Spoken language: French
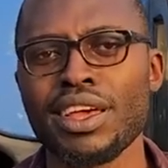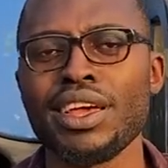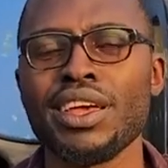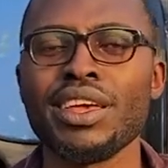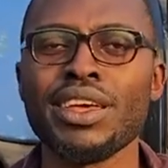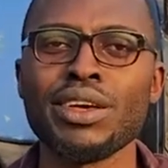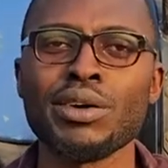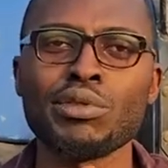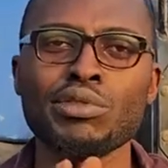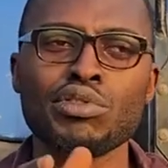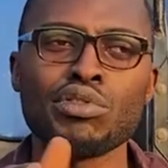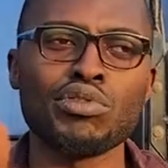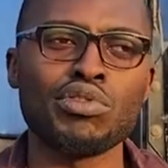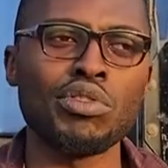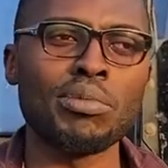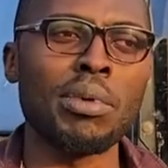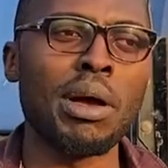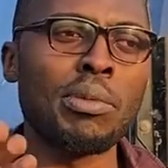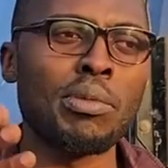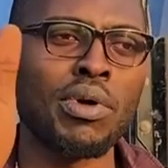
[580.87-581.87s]
Et aujourd'hui
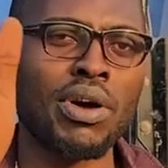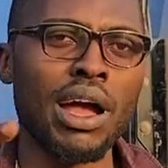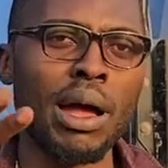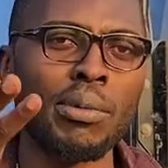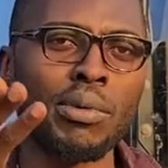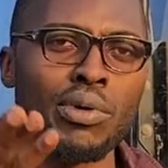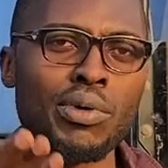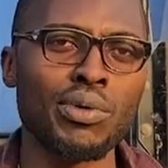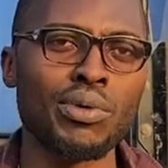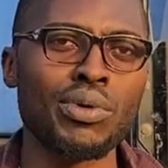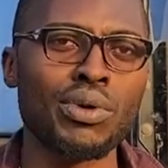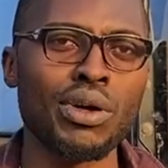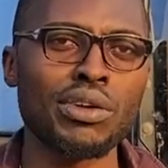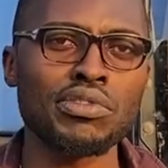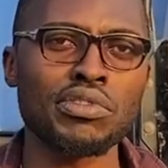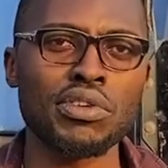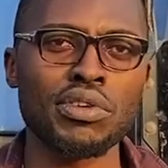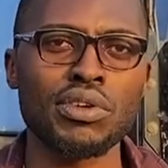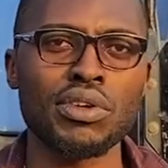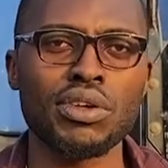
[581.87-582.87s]
même au Cameroun,
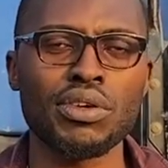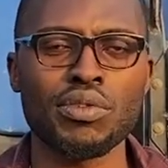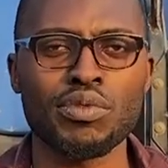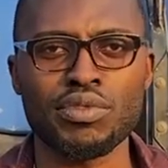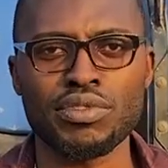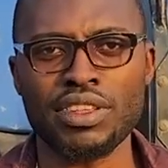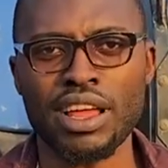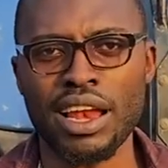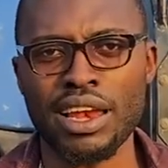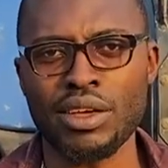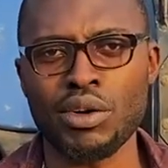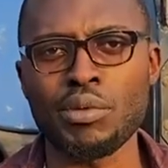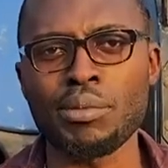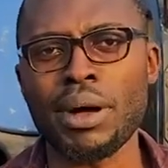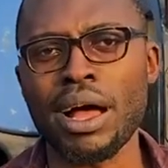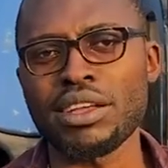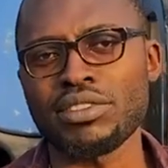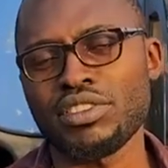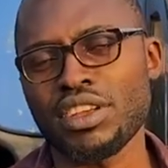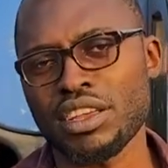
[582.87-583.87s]
lorsque vous allez au
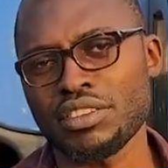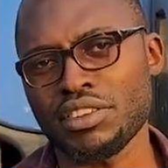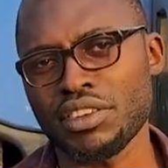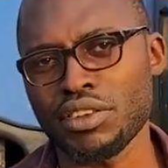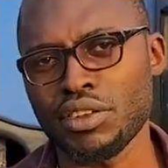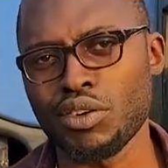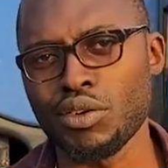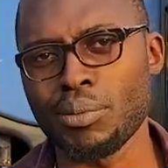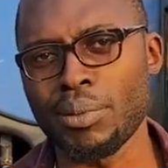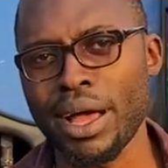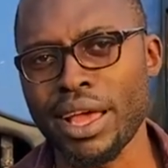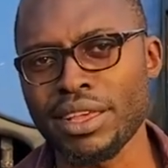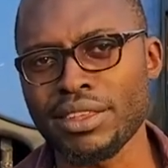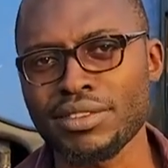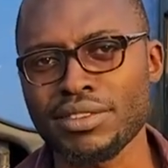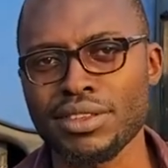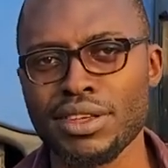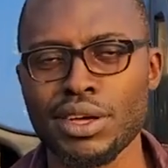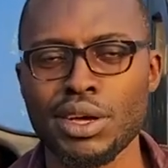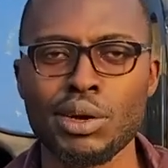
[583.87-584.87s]
marché acheter le
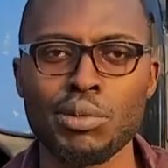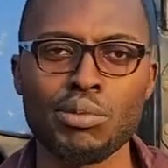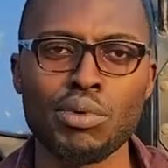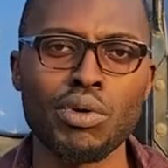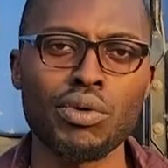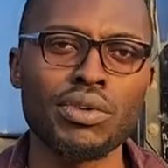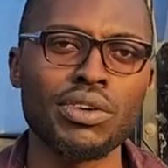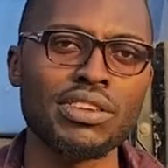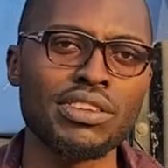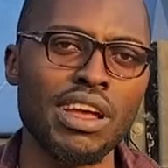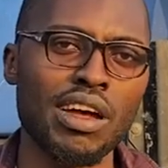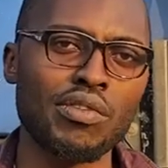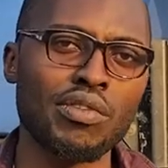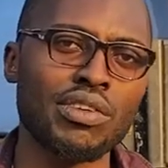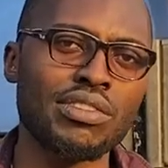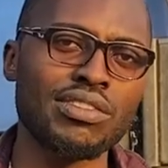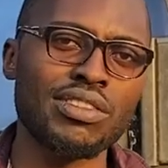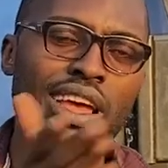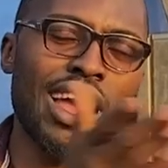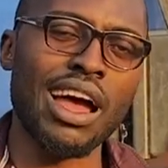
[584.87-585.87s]
maïs, beaucoup de gens vont
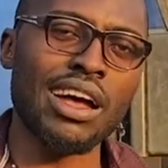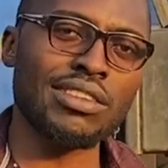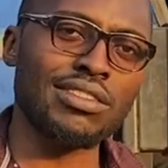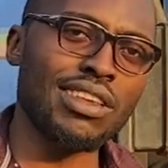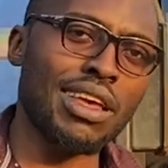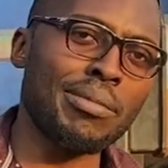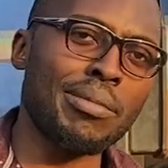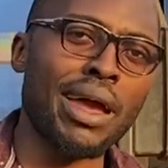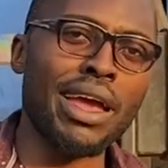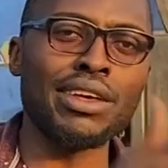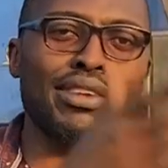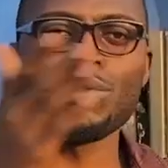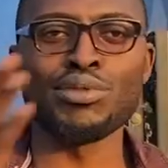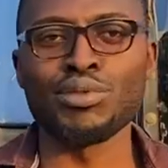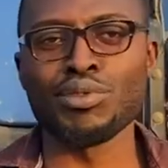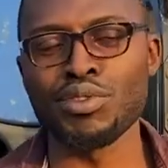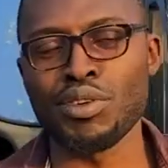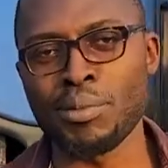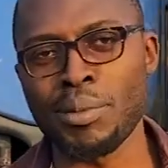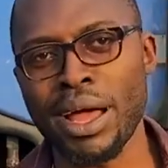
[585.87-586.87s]
dire ancien maïs,
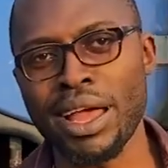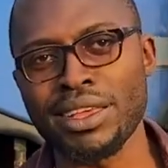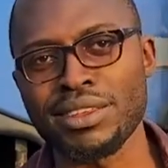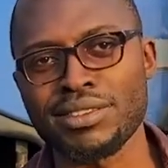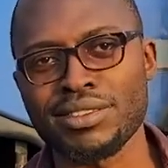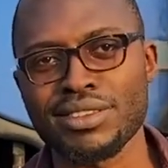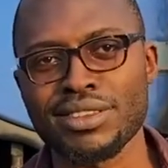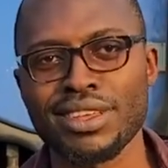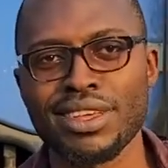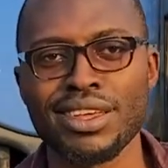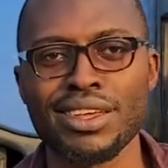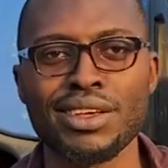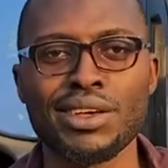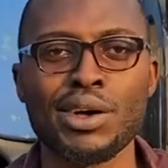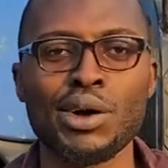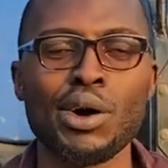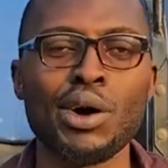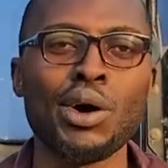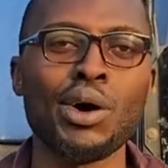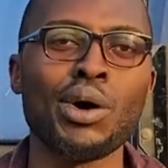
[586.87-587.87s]
nouveau maïs.
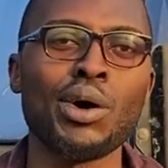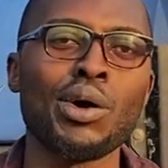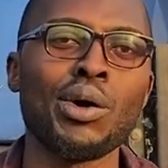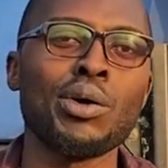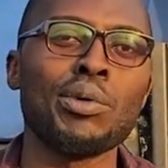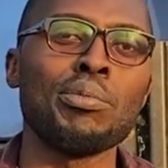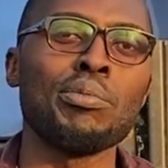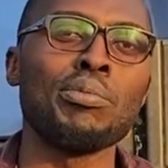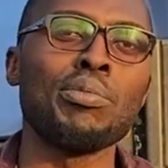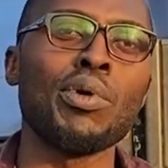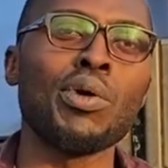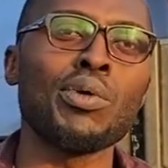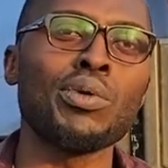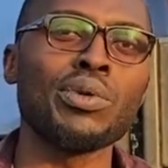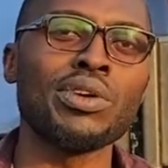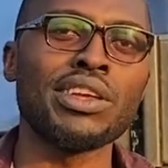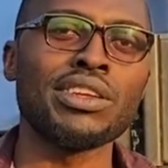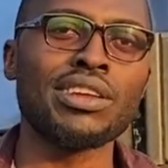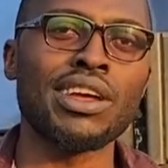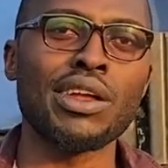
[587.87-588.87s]
Or, beaucoup
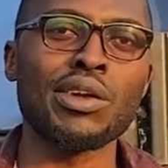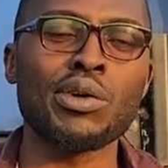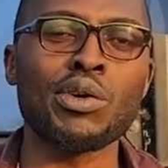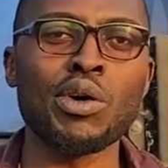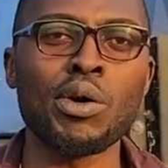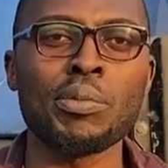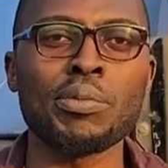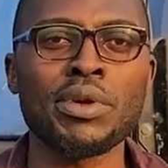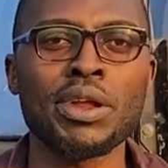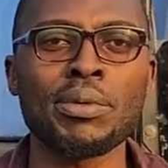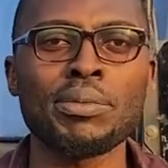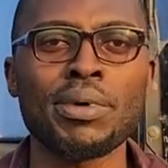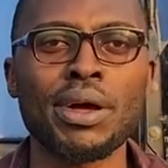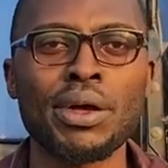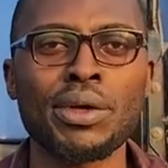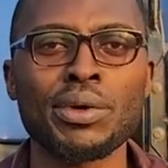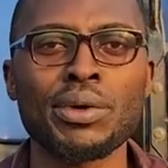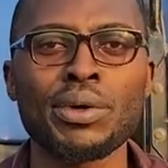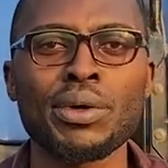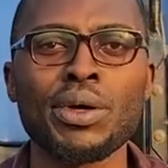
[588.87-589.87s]
de gens ne comprennent pas
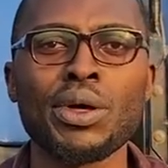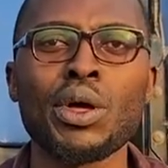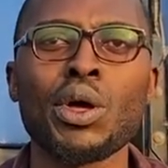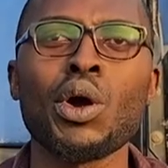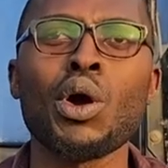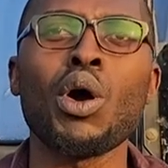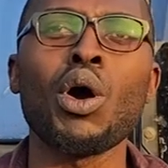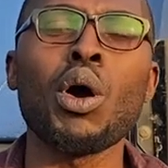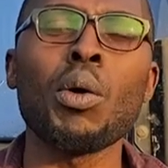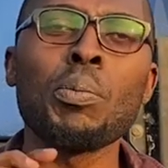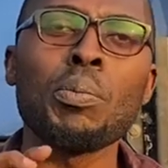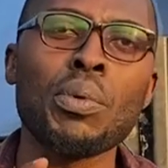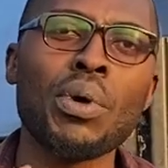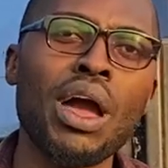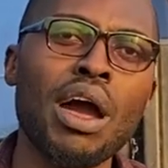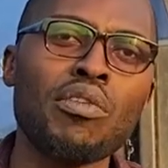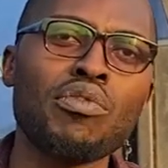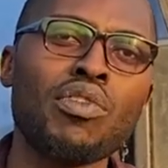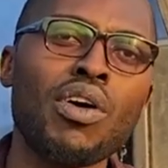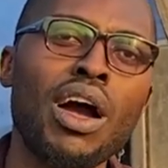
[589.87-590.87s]
que on peut
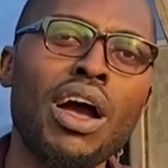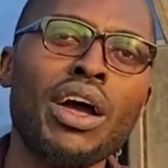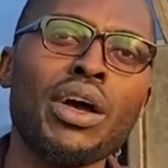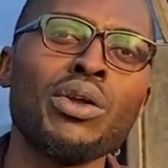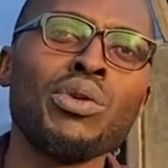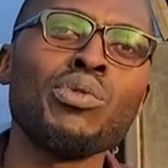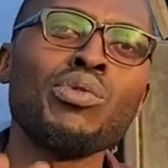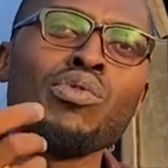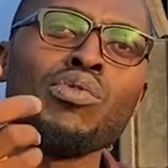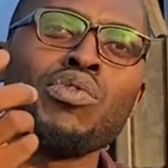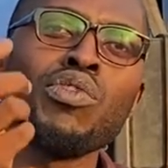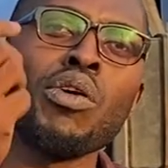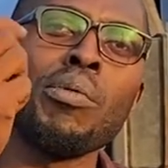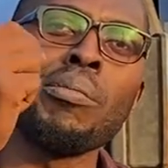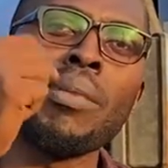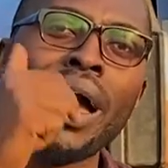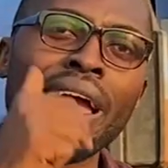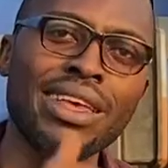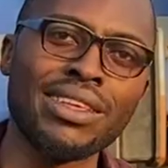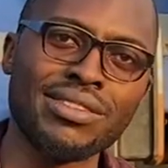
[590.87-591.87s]
avoir un nouveau
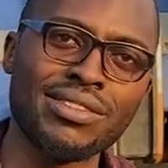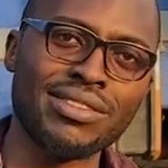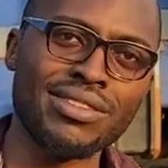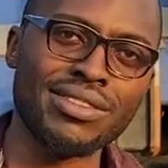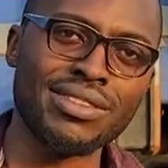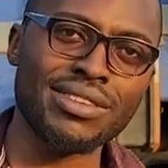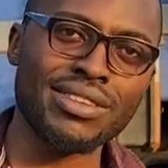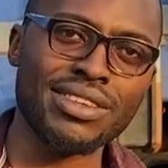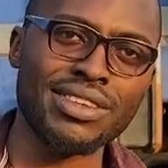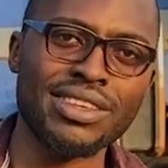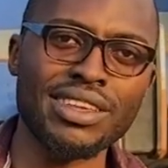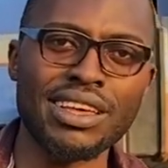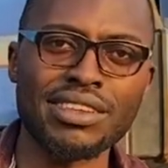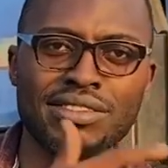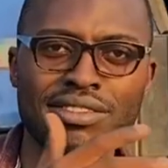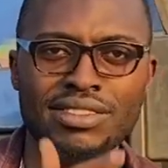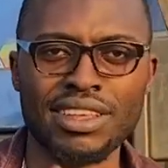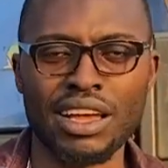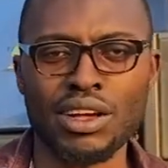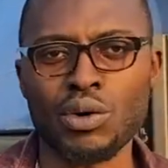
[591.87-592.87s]
maïs qui est
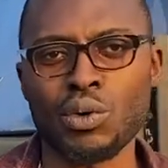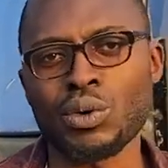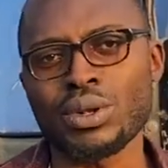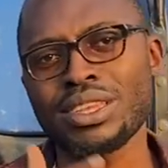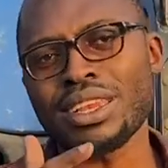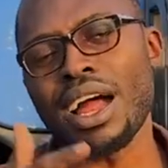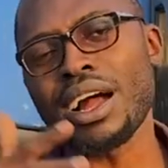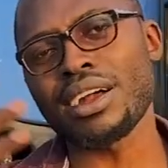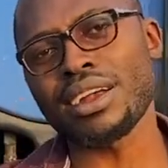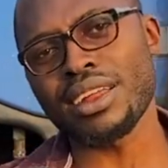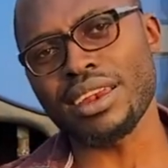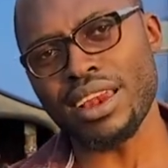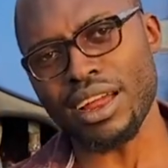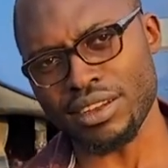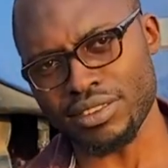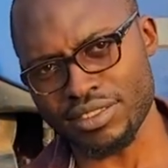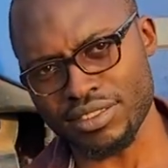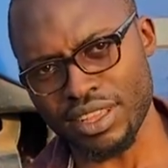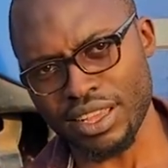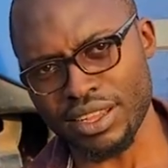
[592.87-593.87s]
sec autant que
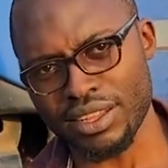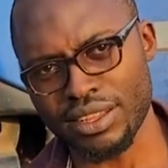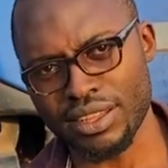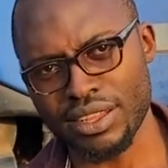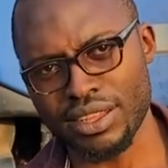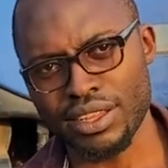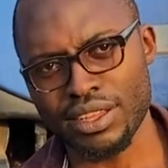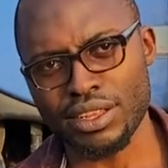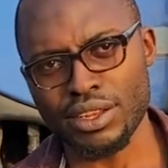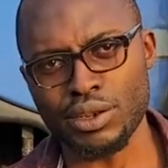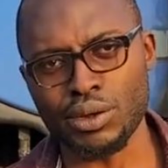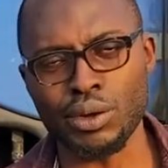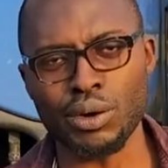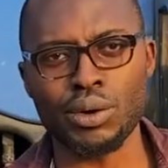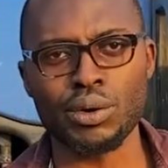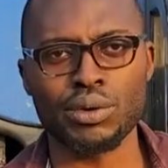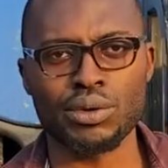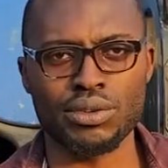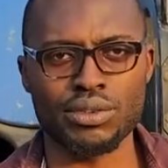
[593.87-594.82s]
l'ancien. Donc,